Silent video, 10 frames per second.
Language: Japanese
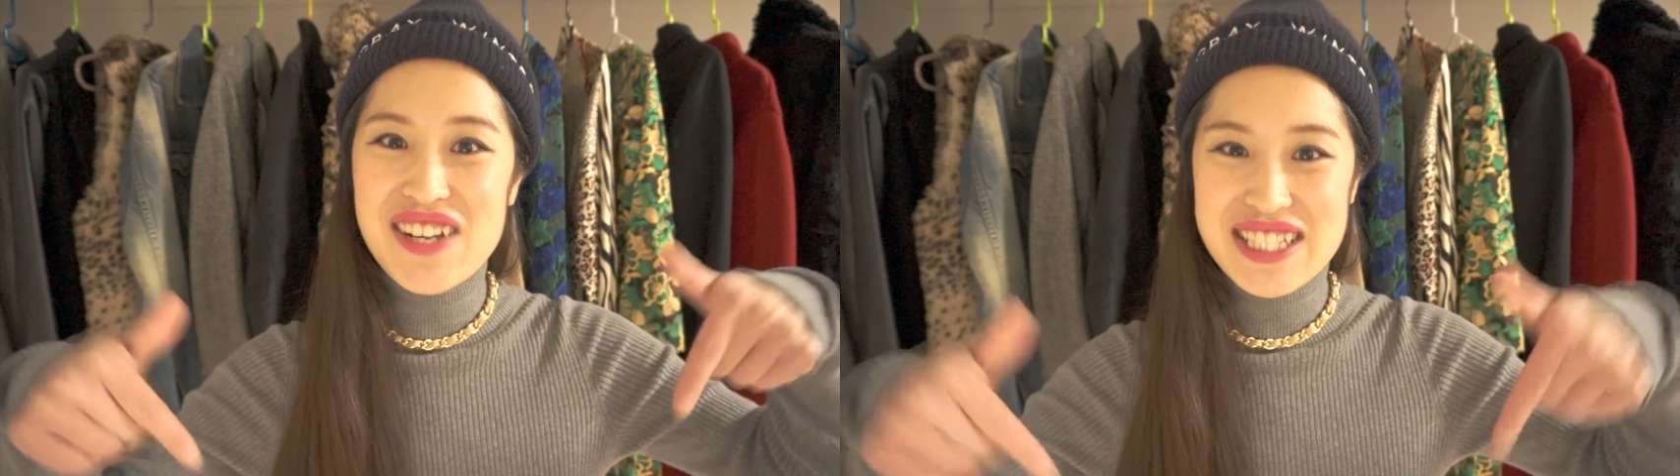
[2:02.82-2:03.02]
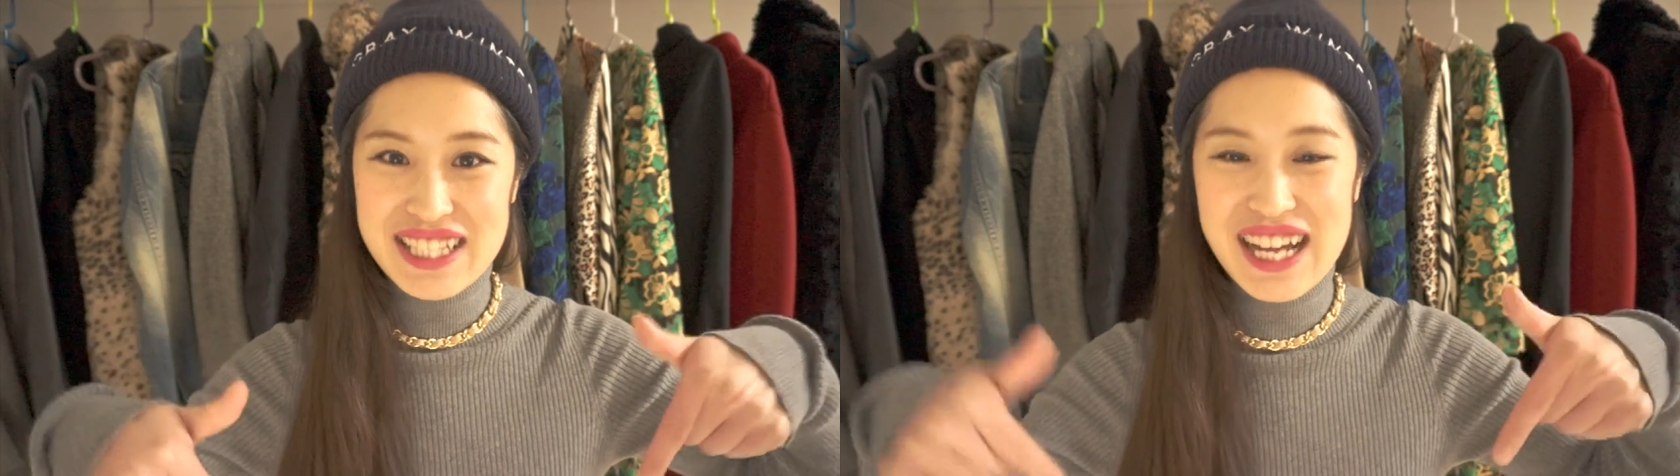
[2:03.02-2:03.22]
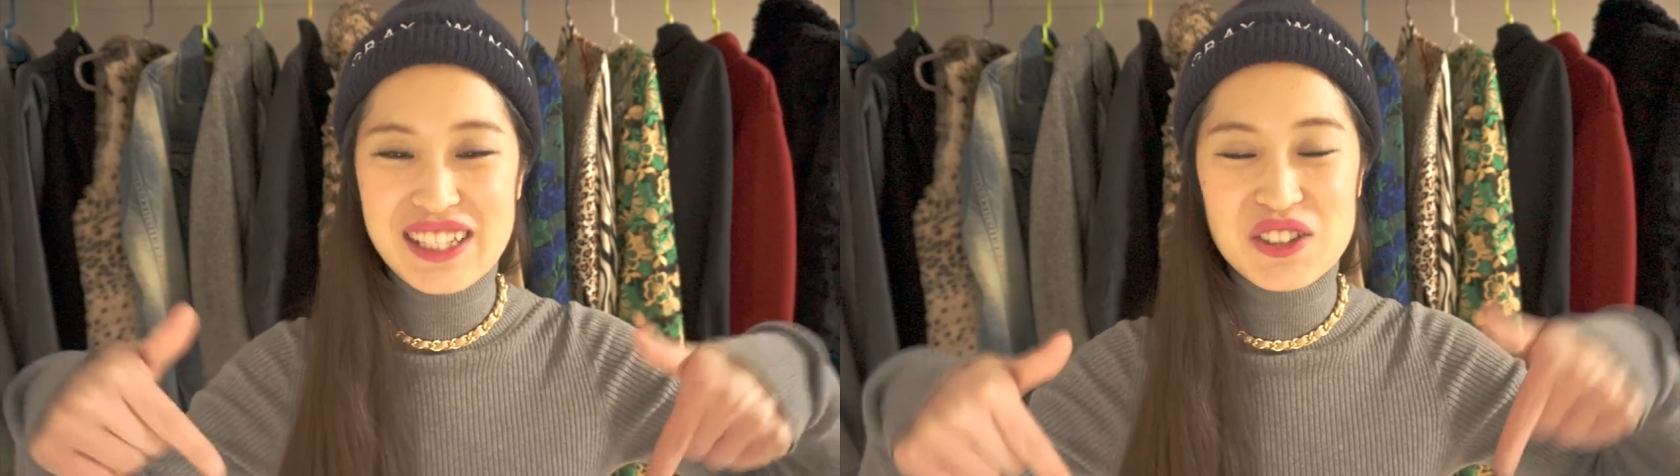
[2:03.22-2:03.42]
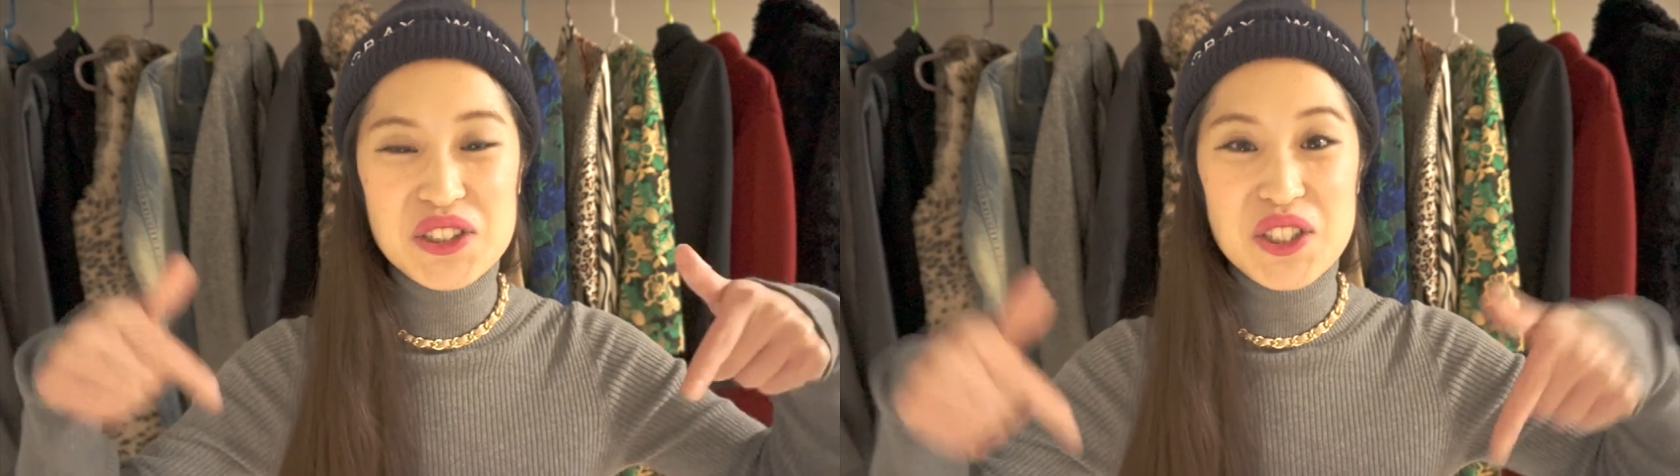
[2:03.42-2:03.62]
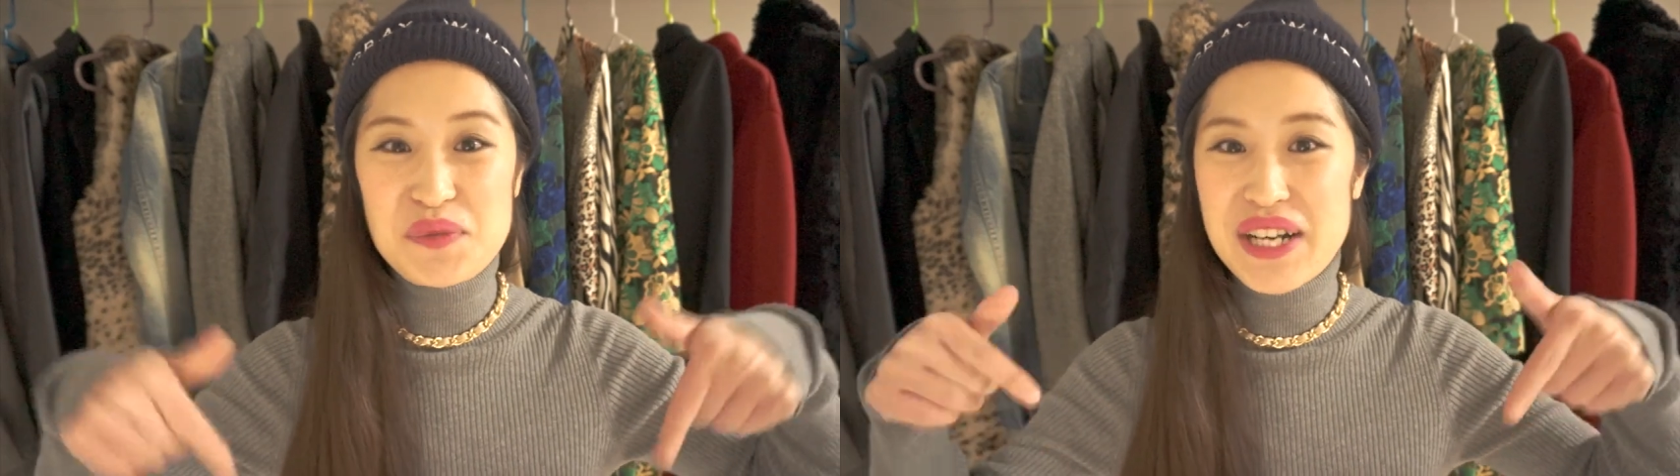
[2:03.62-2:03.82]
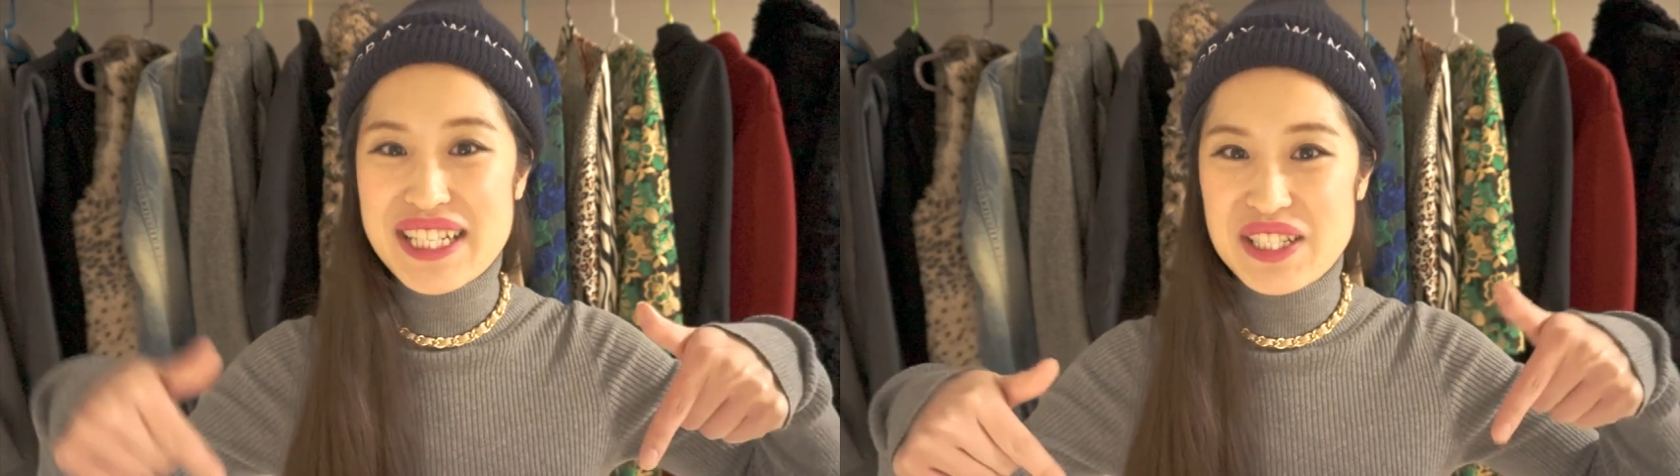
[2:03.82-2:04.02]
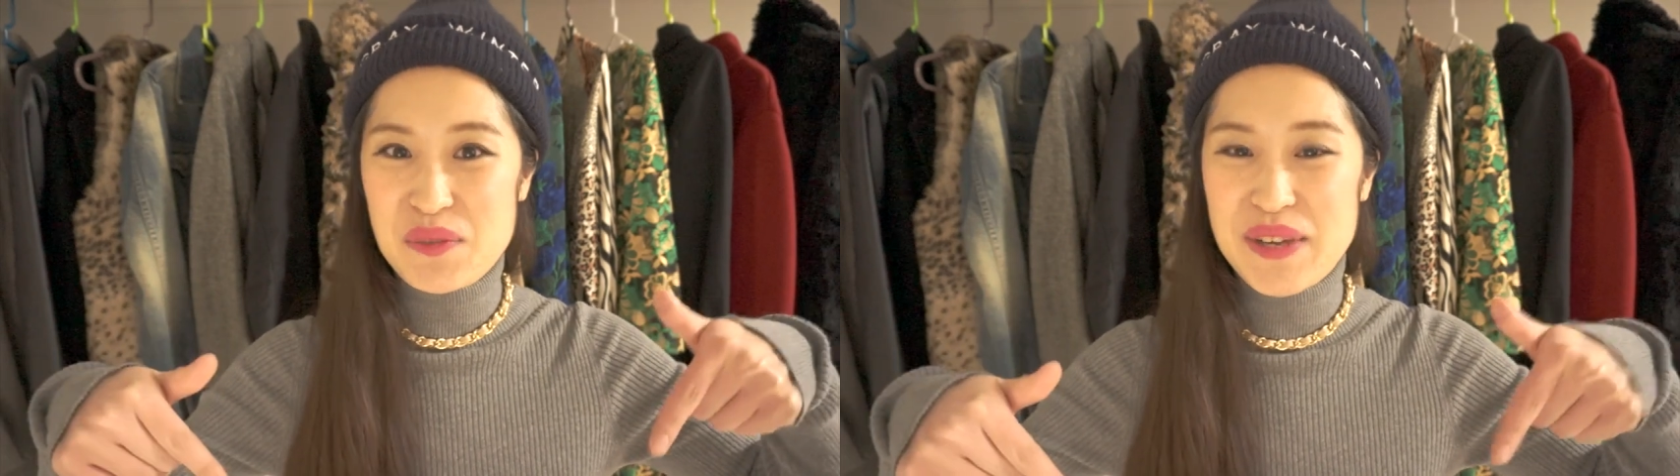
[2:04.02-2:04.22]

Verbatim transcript: ますが、Google プラスの